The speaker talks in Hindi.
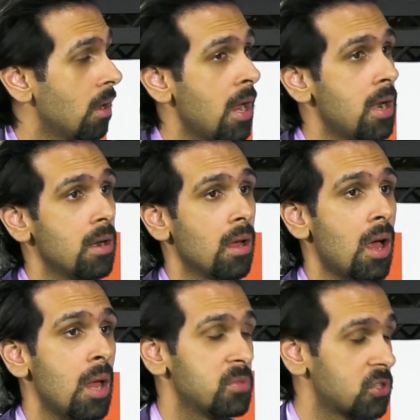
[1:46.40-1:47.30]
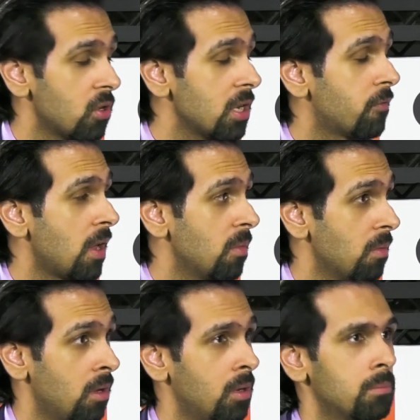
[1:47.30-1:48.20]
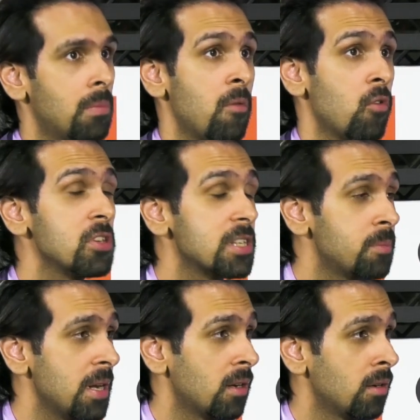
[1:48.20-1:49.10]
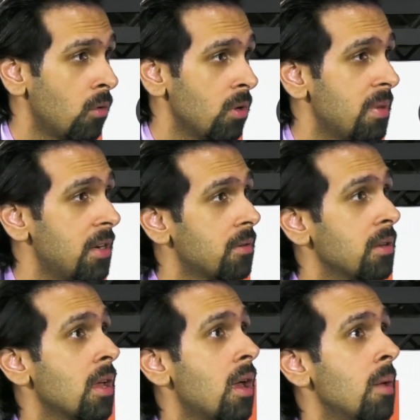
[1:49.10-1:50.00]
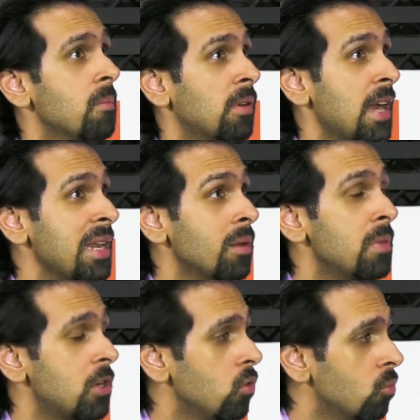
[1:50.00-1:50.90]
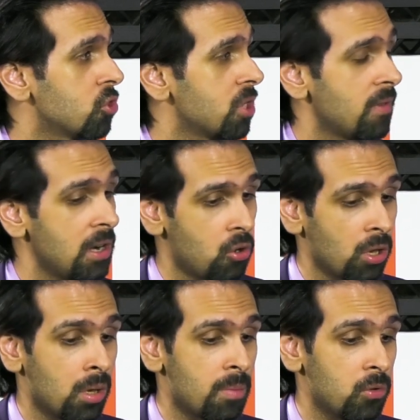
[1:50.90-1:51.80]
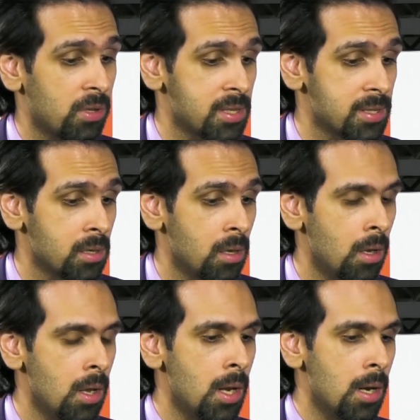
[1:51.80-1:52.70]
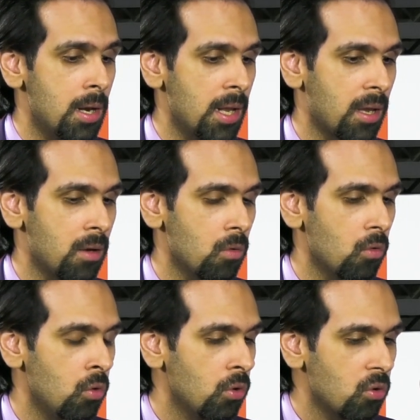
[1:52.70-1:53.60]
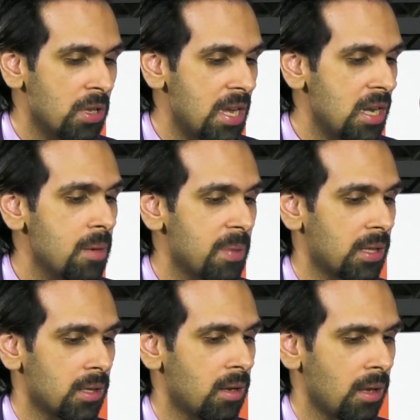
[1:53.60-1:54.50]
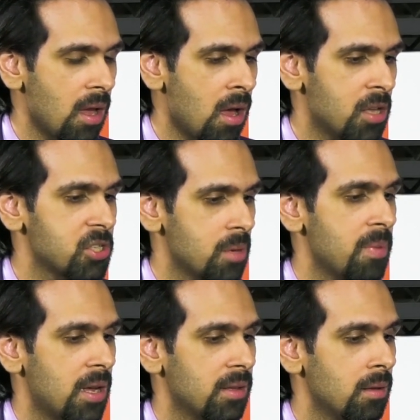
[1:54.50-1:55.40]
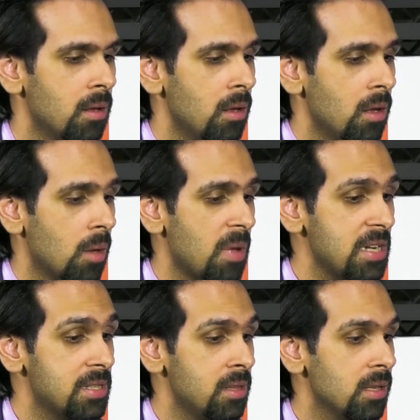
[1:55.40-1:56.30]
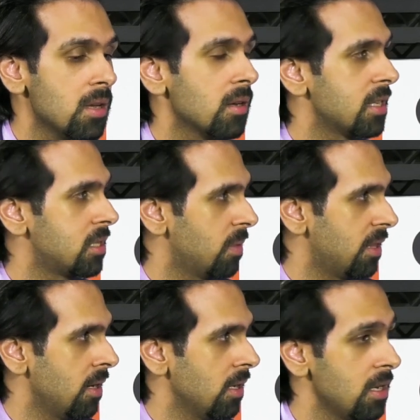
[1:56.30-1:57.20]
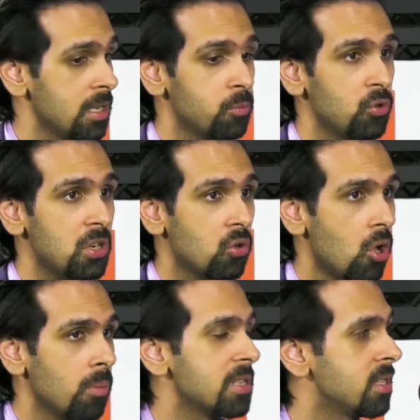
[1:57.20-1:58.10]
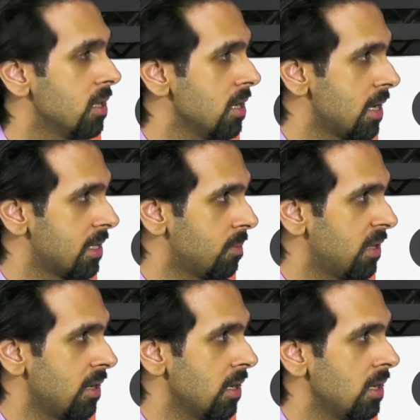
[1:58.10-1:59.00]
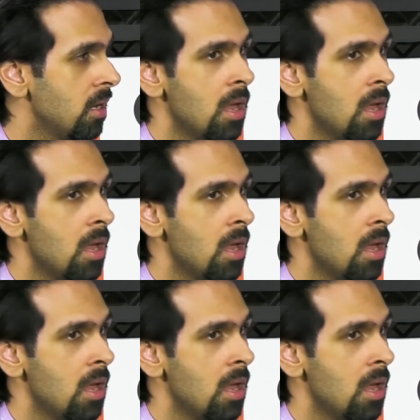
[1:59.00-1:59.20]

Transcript: एंड आई एम सॉरी इफ आई माई वॉइस इज ब्रेकिंग डाउन down या आई एम गेटिंग getting a bit too emotional while talking लेकिन उनको ये नहीं पता था कि आज के बाद हमारी ज़िंदियाँ कैसे बदलेंगी इस पूरी कौम की ज़िंदगी कैसे बदलेगी